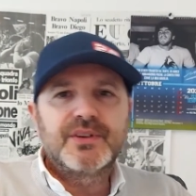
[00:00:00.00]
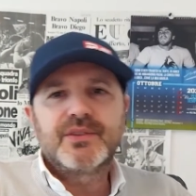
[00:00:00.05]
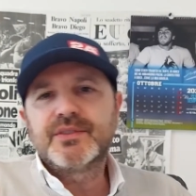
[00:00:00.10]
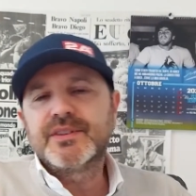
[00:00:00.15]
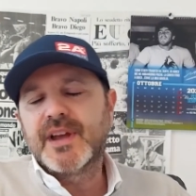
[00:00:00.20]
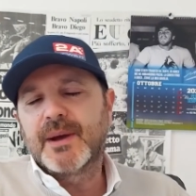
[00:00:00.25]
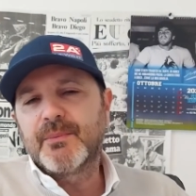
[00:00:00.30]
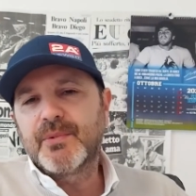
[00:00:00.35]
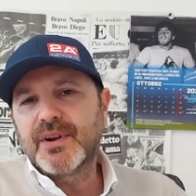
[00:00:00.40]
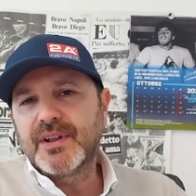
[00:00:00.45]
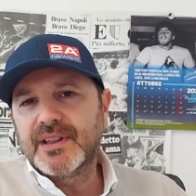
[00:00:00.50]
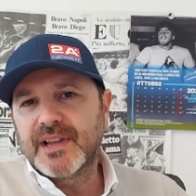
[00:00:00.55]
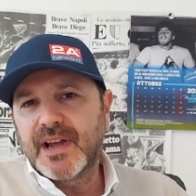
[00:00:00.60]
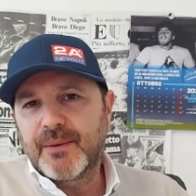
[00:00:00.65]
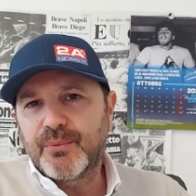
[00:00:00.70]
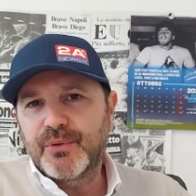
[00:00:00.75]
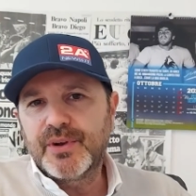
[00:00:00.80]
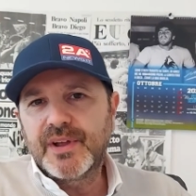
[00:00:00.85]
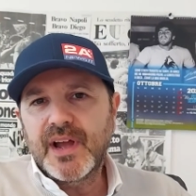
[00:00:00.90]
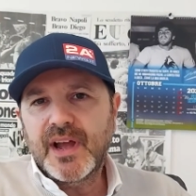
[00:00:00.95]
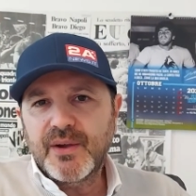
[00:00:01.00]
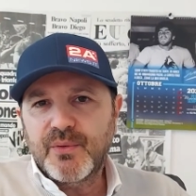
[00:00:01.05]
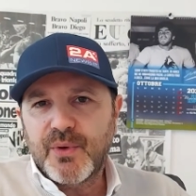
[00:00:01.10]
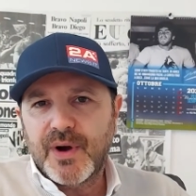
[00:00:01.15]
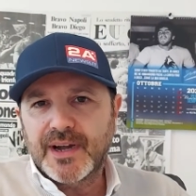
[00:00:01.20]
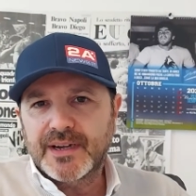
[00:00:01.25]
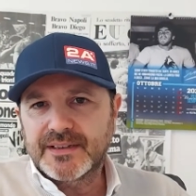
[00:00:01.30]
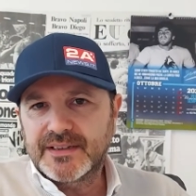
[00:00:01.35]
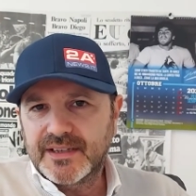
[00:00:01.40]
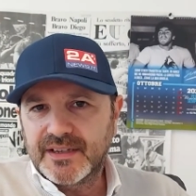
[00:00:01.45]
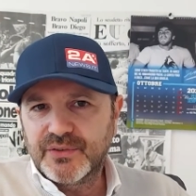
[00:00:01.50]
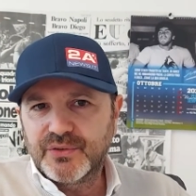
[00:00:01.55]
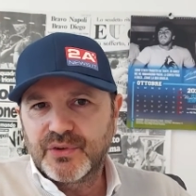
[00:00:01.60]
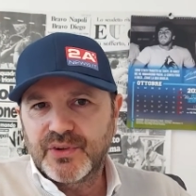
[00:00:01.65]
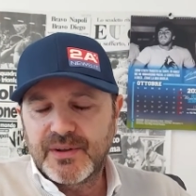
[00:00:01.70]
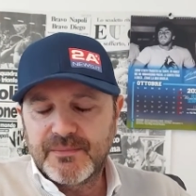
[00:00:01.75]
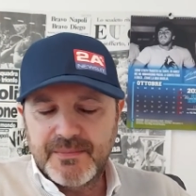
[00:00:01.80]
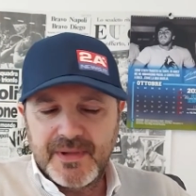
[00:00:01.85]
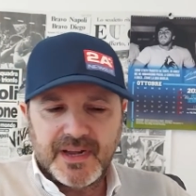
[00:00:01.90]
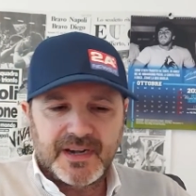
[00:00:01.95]
Ricordiamo che il Napoli ai quarti
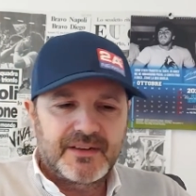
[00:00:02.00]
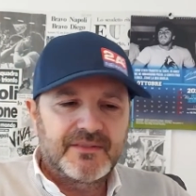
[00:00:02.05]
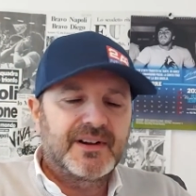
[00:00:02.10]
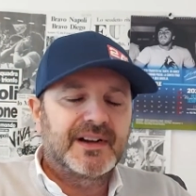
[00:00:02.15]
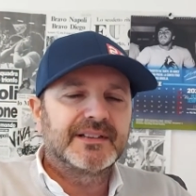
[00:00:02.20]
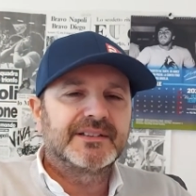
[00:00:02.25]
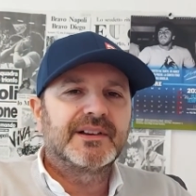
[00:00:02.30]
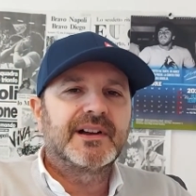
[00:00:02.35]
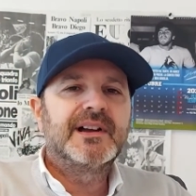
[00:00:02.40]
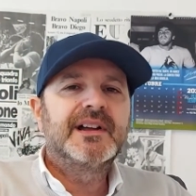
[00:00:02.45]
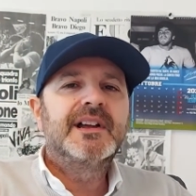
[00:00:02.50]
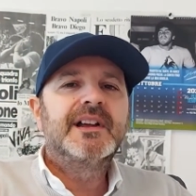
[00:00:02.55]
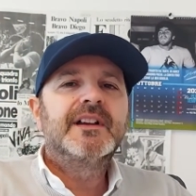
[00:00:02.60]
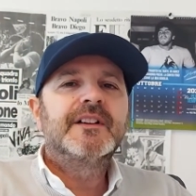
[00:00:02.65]
non è mai arrivato.